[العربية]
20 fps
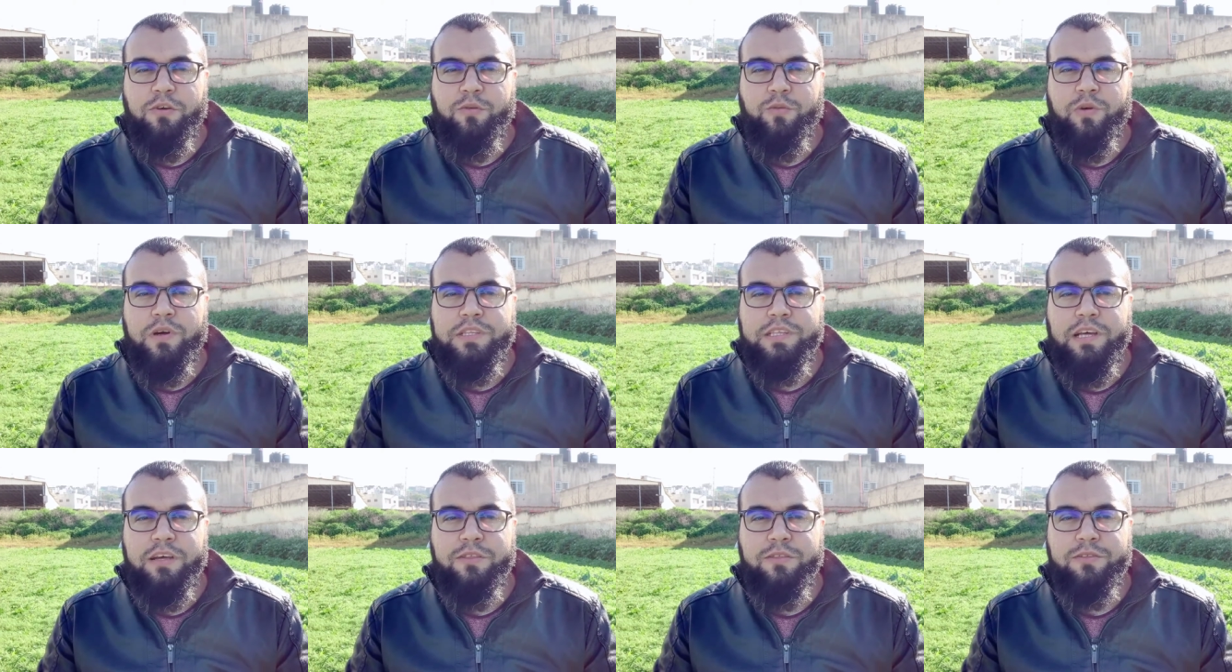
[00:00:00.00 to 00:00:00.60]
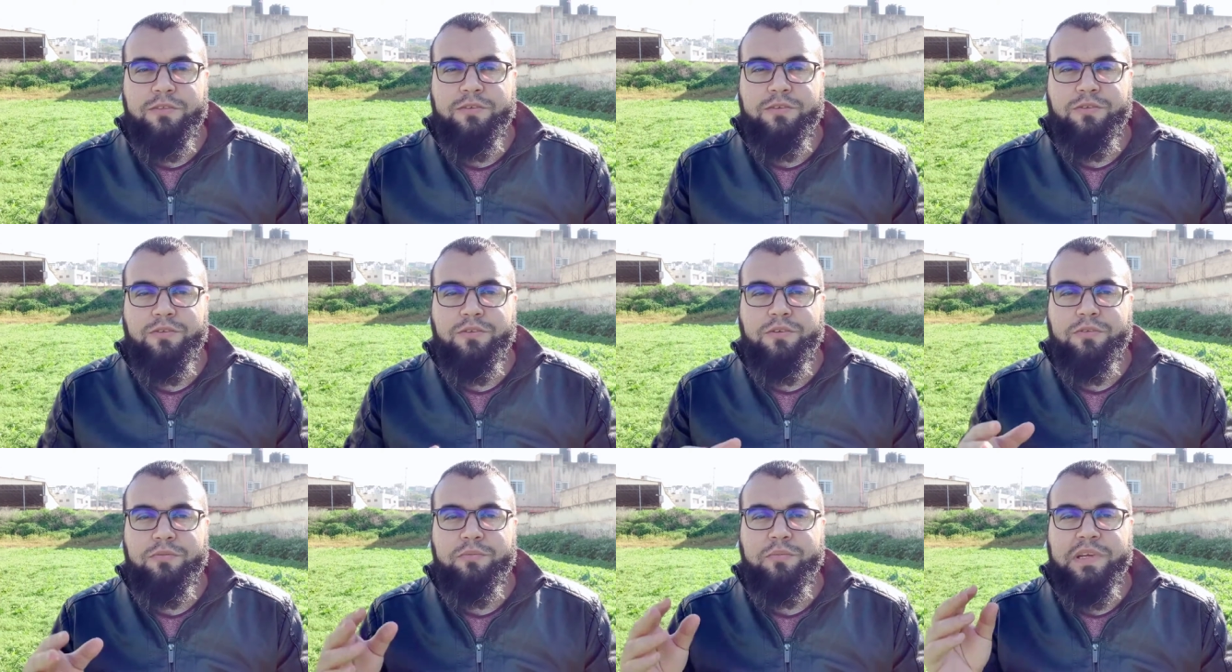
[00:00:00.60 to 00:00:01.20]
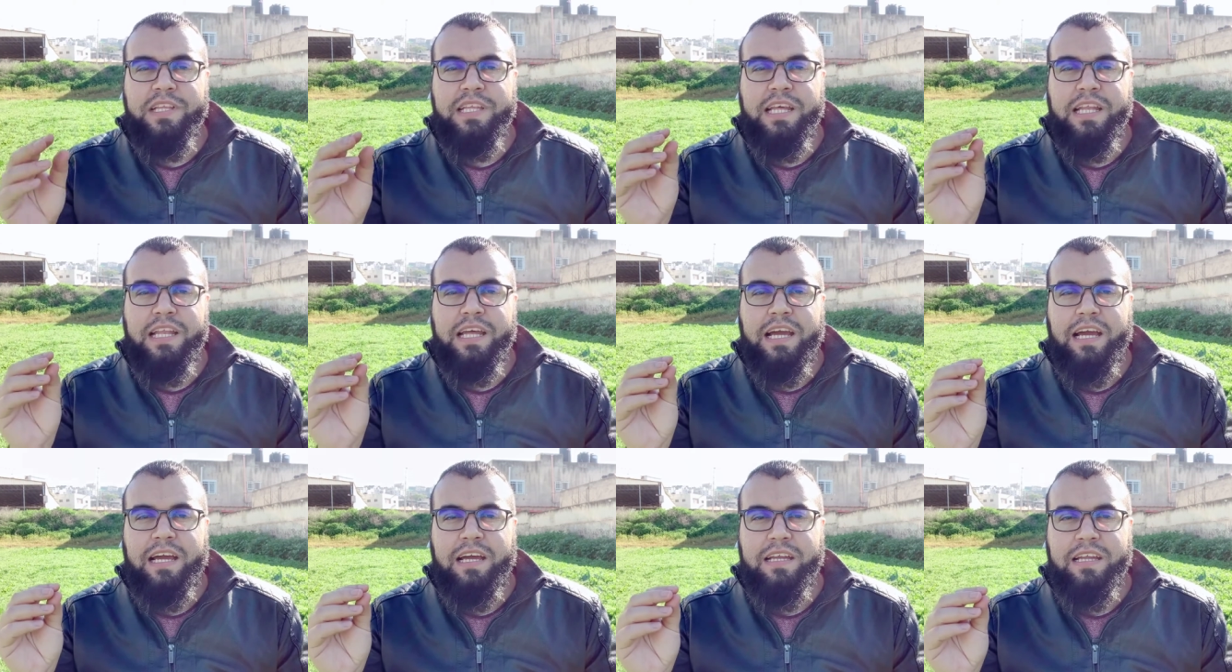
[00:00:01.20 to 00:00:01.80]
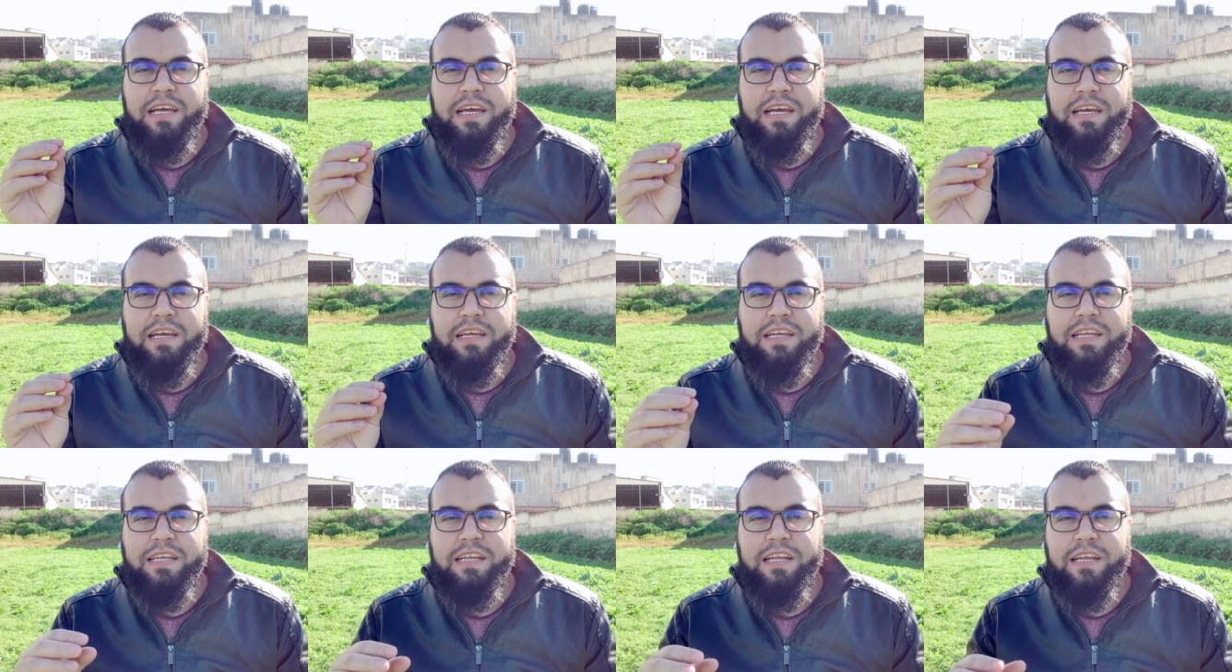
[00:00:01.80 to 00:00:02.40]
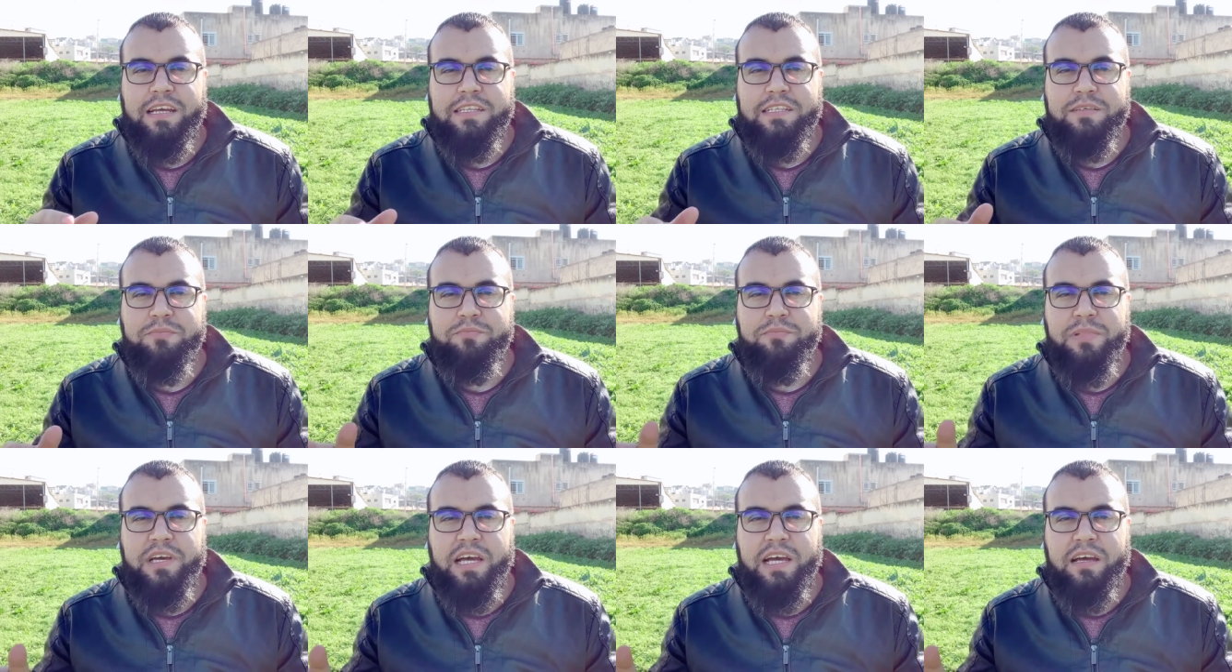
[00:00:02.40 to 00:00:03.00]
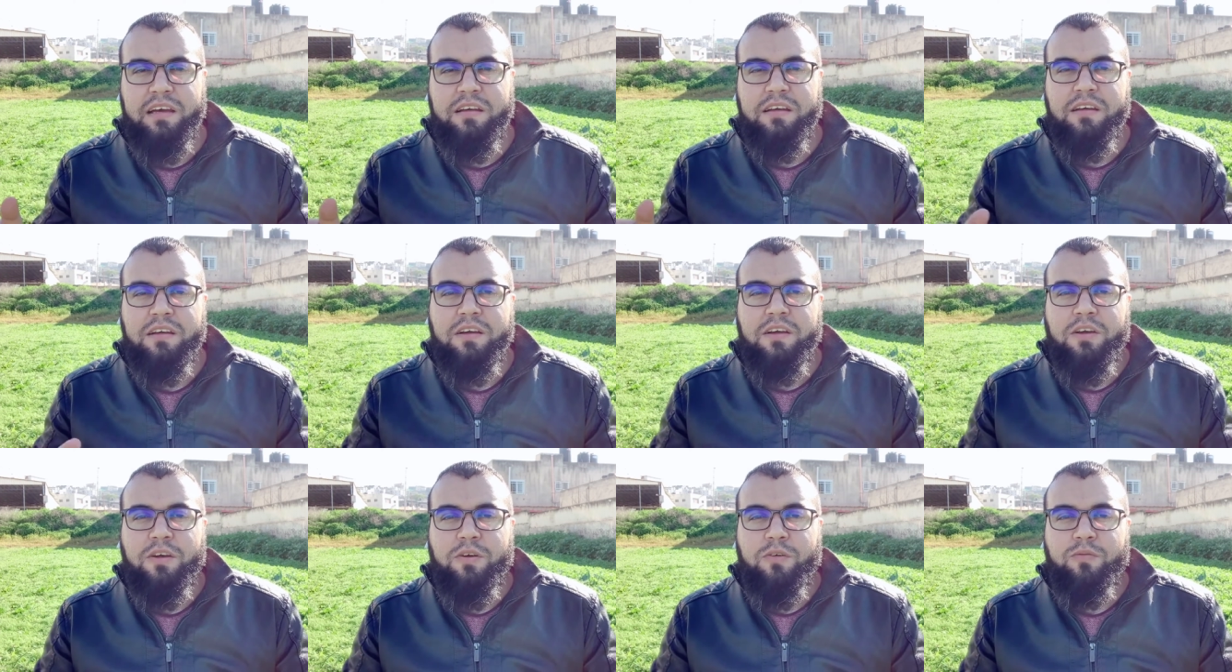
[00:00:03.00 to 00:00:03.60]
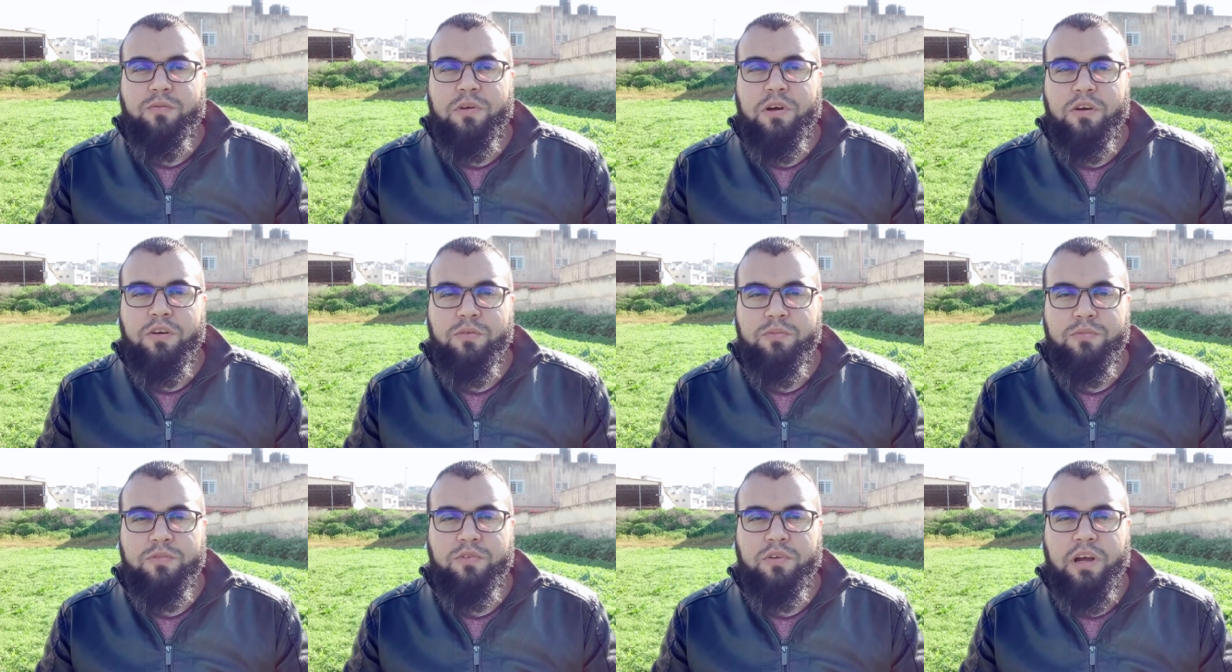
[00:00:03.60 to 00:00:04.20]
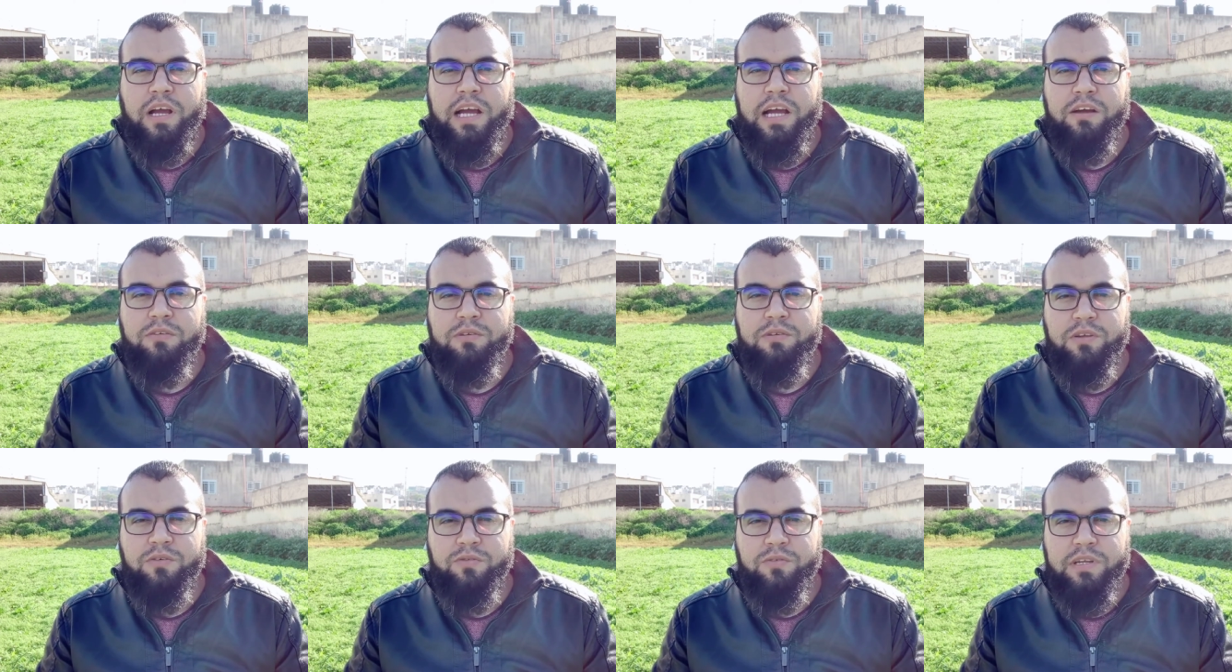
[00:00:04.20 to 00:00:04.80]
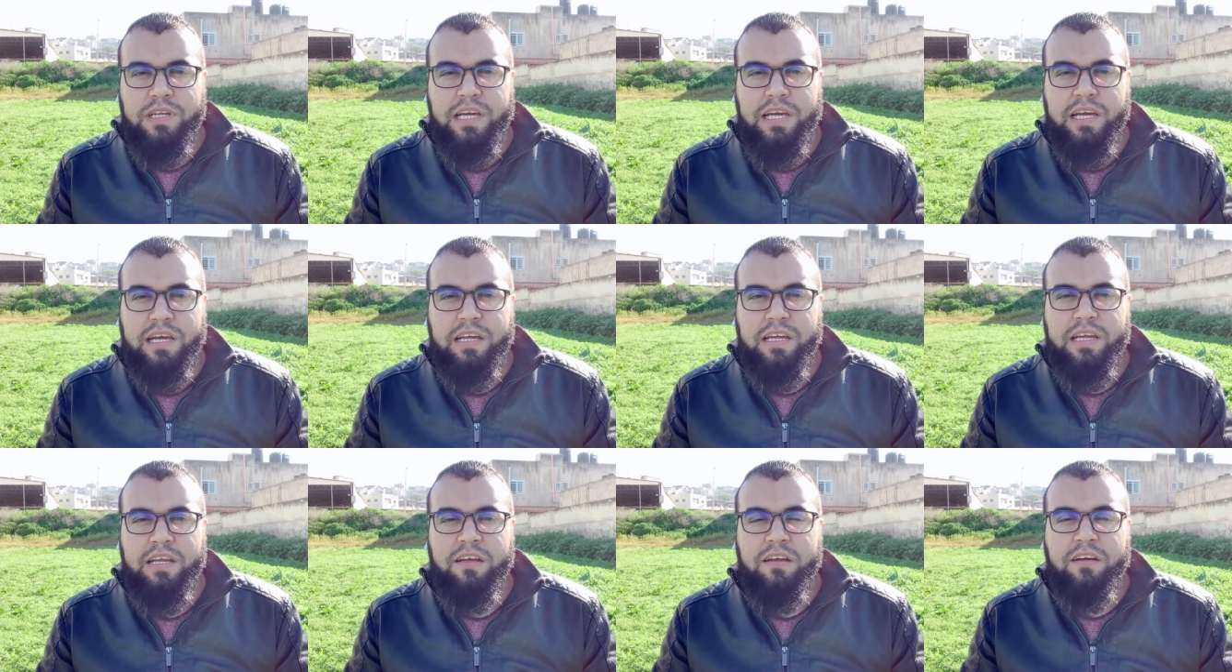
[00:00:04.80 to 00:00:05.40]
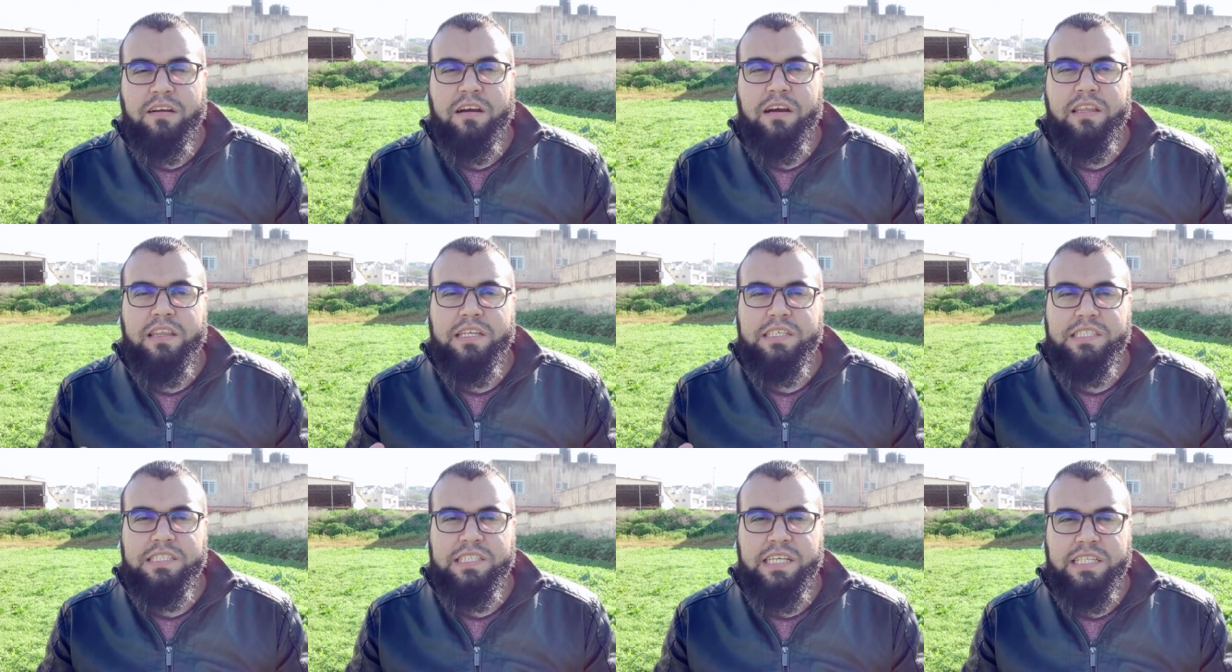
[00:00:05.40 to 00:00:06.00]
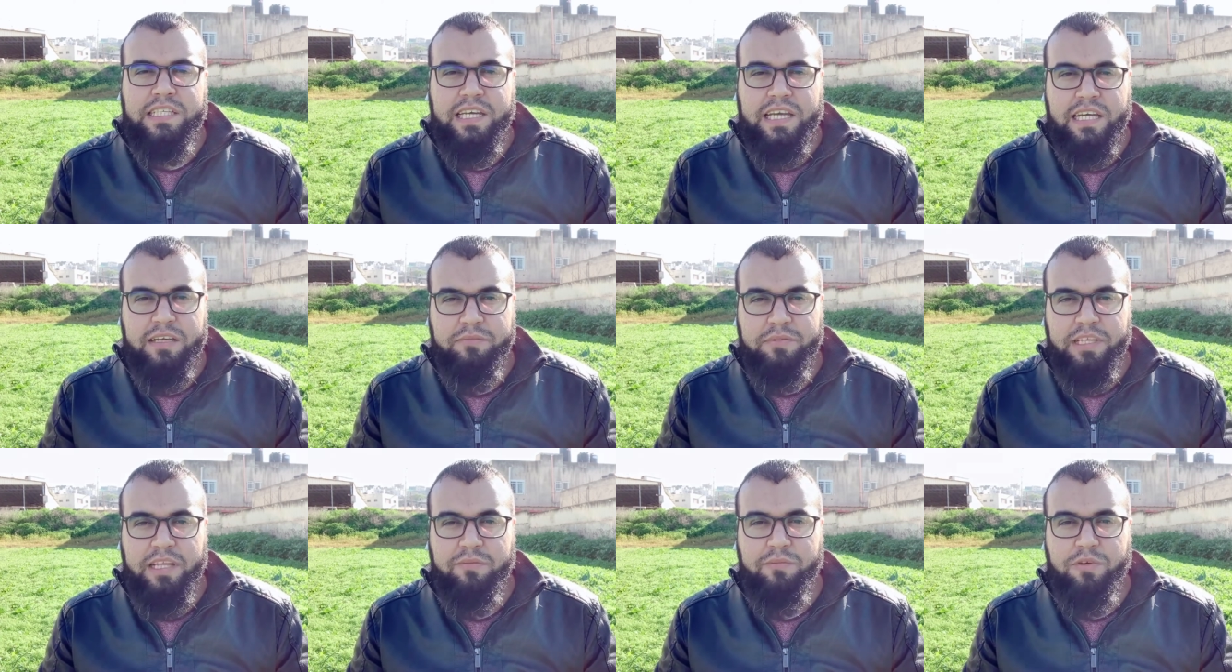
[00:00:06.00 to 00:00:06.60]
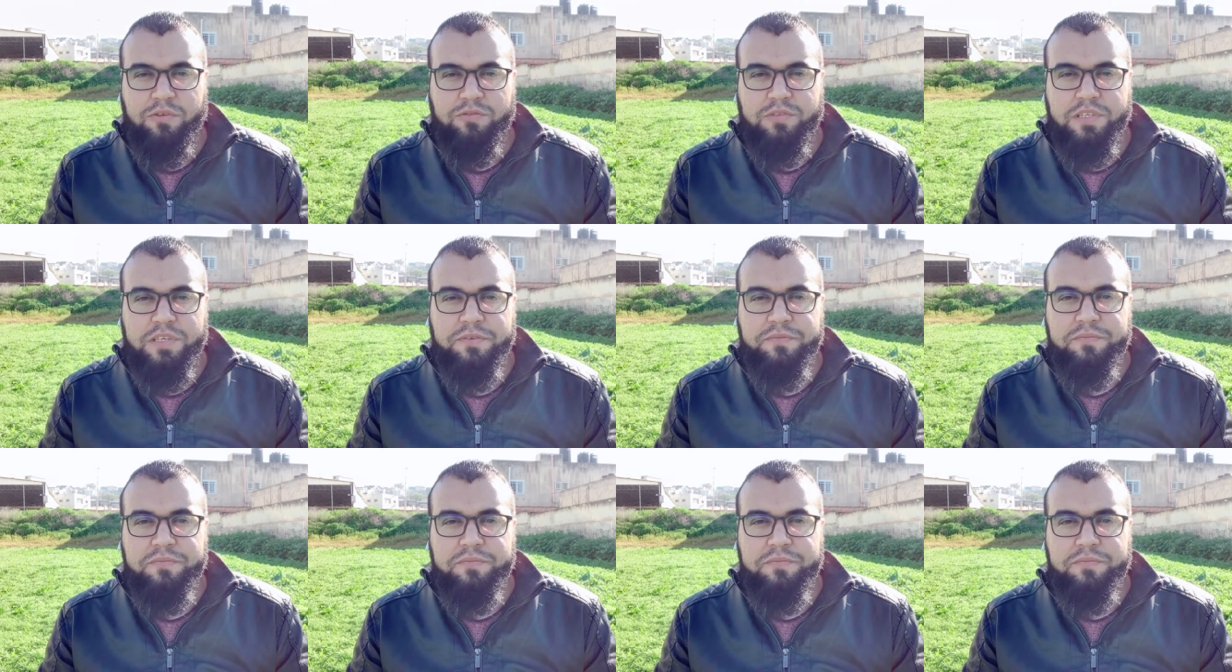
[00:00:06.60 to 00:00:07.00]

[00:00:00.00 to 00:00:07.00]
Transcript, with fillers: وتنظر من الأعلى إلى الأطباء وهم يحاولون إنقاذ جسدها من الموت